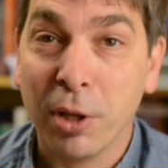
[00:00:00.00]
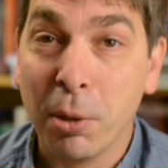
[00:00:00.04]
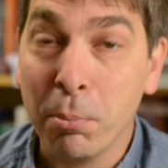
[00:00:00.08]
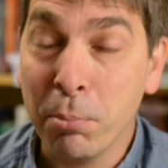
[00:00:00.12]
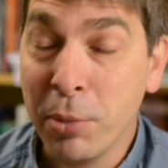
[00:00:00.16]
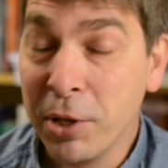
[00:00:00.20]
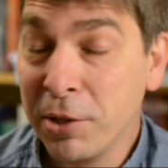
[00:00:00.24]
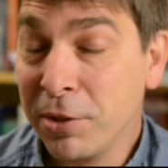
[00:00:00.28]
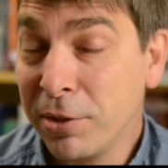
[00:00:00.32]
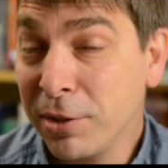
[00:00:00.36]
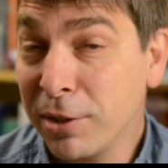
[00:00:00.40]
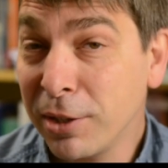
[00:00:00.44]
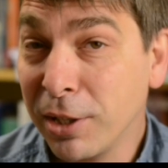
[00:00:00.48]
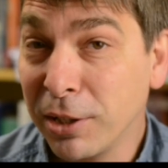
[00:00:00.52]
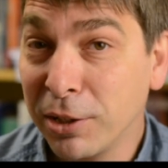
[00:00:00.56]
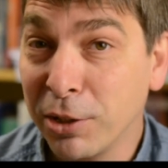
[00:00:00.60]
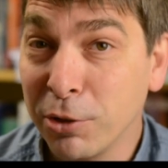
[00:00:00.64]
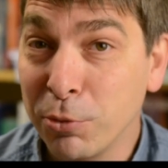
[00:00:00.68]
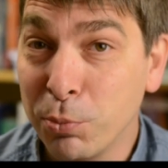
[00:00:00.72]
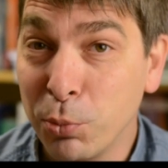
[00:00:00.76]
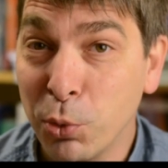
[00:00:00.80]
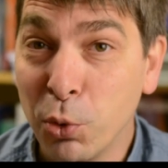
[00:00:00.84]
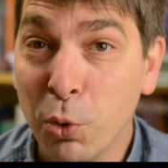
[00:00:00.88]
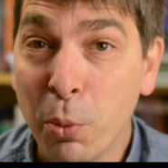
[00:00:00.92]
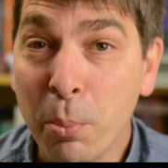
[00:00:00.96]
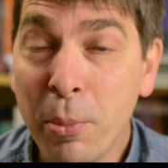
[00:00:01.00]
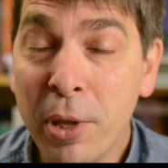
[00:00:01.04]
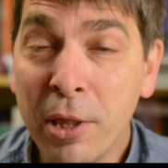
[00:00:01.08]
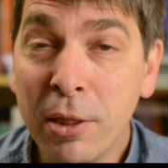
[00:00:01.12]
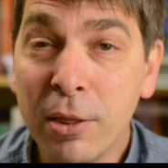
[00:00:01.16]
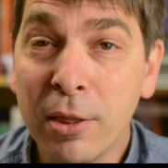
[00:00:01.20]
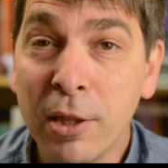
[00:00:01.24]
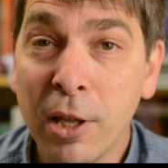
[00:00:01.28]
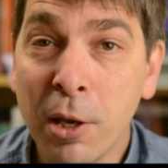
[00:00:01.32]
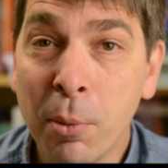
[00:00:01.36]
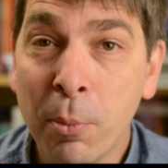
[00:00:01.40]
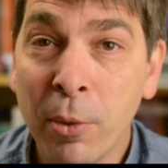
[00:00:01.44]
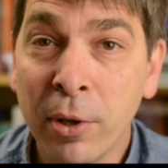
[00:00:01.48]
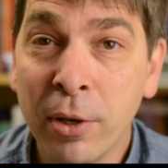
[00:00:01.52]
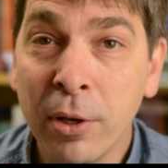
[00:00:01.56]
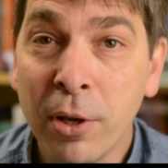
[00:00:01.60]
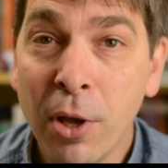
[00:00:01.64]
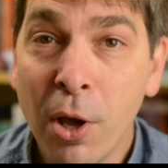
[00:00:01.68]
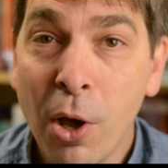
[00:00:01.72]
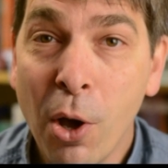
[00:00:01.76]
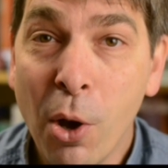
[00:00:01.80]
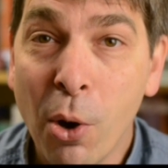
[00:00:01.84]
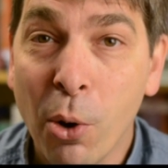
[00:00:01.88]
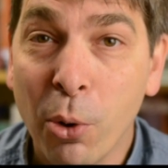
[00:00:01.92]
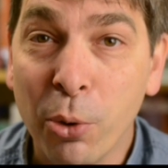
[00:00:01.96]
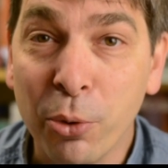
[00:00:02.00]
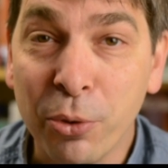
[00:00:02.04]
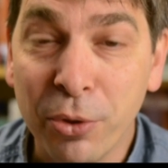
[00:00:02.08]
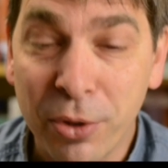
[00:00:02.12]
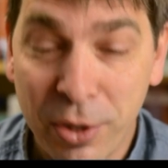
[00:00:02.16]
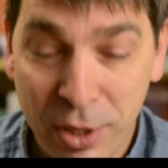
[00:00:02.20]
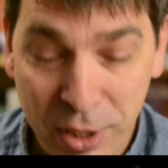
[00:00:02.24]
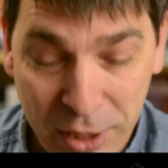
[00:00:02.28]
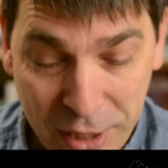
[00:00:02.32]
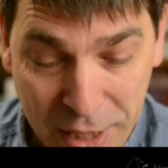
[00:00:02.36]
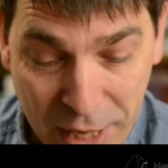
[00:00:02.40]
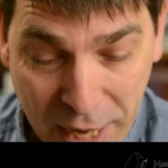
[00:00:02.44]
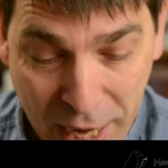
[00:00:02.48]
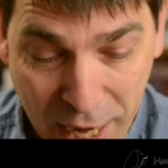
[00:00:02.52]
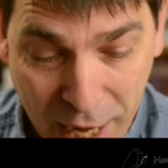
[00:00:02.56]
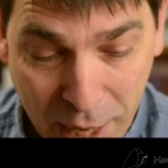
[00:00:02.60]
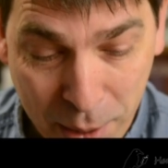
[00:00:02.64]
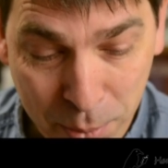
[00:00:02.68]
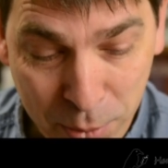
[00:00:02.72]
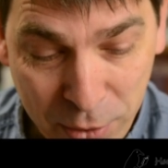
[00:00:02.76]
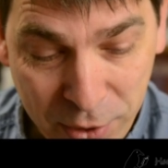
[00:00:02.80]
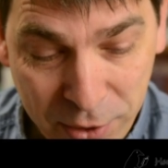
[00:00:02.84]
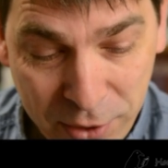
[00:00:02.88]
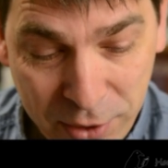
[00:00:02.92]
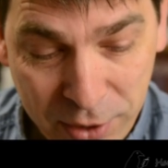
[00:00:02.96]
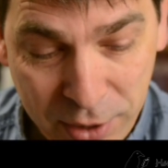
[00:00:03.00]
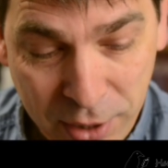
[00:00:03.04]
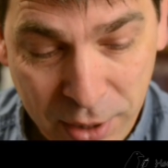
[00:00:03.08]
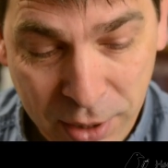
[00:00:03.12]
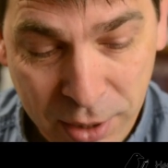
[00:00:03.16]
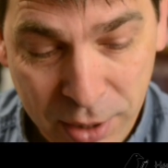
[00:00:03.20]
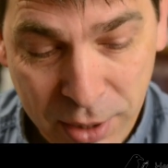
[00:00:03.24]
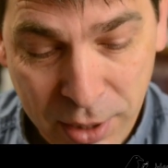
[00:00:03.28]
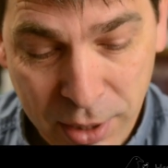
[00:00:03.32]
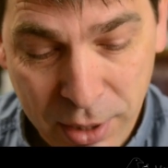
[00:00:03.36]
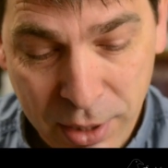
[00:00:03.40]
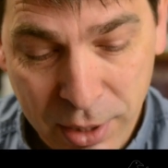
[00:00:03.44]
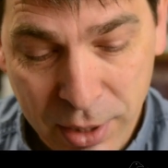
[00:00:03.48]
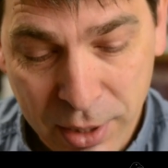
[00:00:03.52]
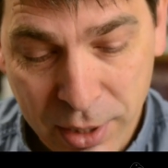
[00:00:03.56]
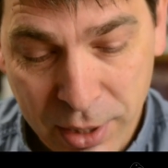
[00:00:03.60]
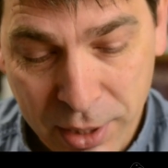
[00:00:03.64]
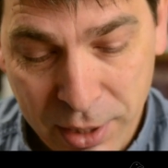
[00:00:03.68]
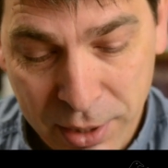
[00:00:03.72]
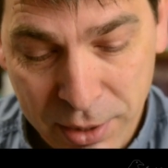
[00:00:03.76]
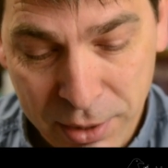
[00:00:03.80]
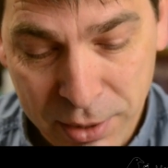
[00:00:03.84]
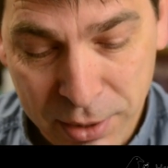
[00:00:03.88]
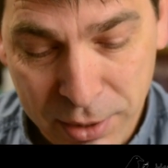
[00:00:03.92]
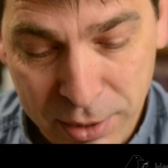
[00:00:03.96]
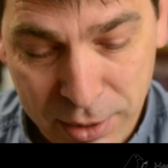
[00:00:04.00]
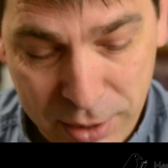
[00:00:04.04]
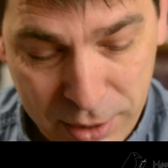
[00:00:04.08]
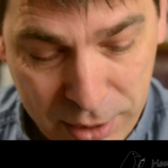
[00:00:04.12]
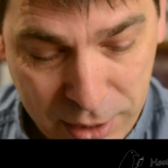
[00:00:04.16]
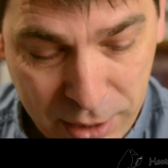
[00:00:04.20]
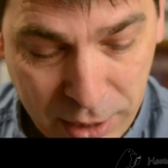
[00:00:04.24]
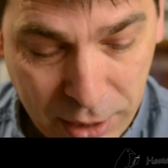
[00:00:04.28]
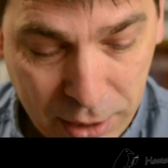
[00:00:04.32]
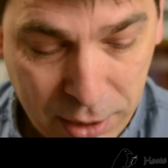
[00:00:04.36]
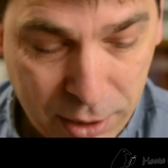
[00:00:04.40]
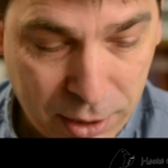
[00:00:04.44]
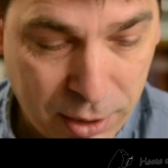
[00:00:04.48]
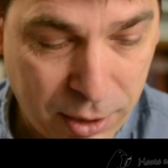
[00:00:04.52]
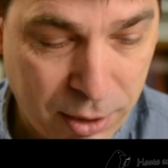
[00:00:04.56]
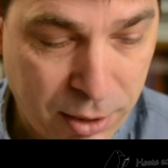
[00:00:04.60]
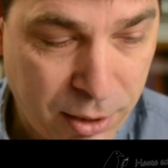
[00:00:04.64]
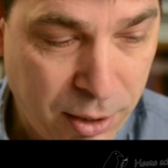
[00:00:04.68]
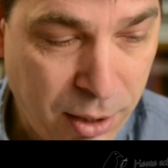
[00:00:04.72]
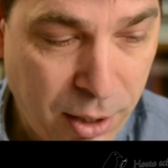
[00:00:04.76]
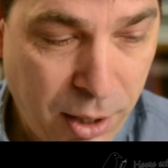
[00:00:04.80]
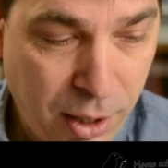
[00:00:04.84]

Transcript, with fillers: Am besten dann das Buch mitnehmen und die Geheimnisse entdecken.